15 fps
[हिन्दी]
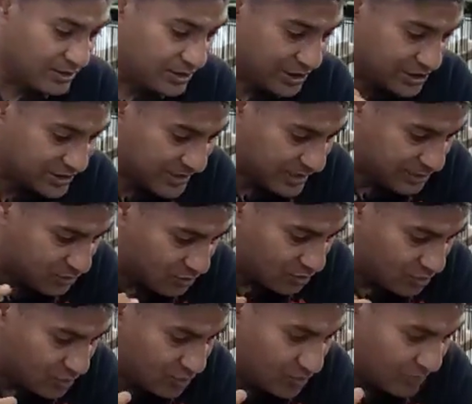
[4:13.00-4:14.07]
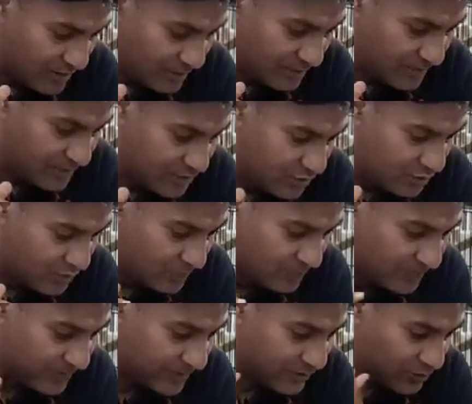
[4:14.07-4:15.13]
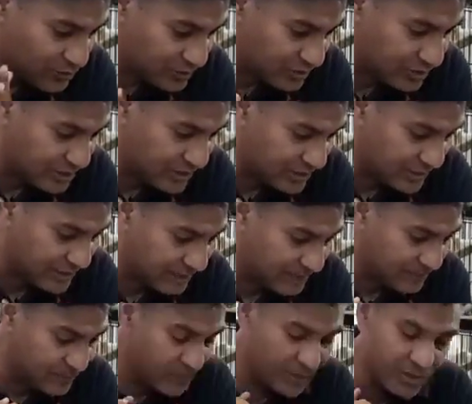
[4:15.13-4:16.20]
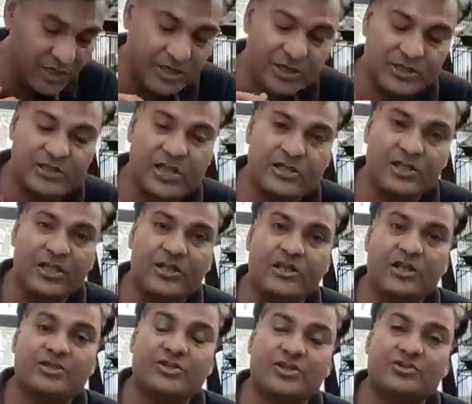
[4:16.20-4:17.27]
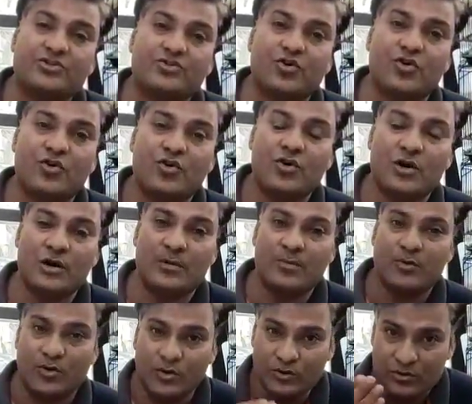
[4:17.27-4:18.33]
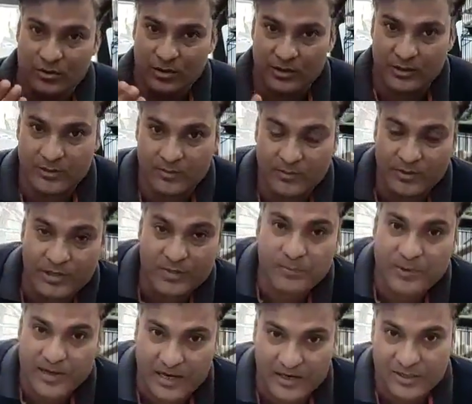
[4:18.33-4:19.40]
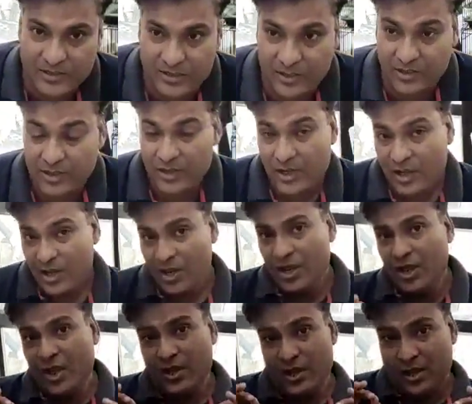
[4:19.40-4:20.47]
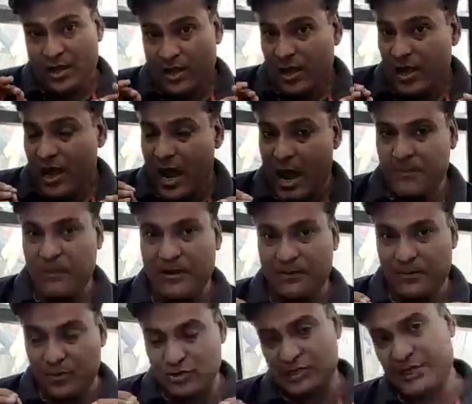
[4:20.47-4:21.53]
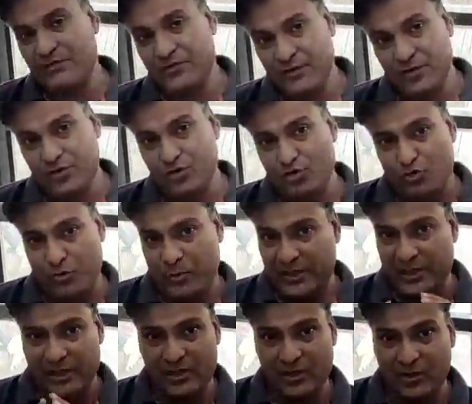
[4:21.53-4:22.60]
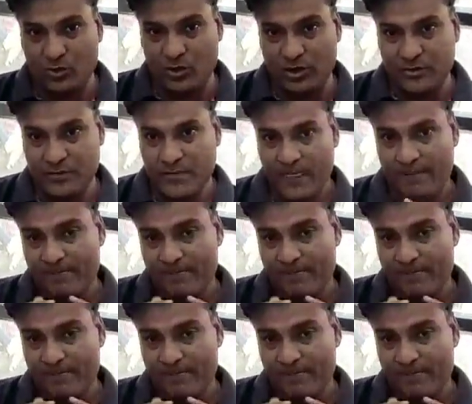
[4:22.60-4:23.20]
तीसरा जो उन्होंने मेरे को क्वेश्चन किया था कि कितने दिन के चिक्स को हमको रिंग पहनानी चाहिए आपने बहुत सारी वीडियो यूट्यूब पे देखी होंगी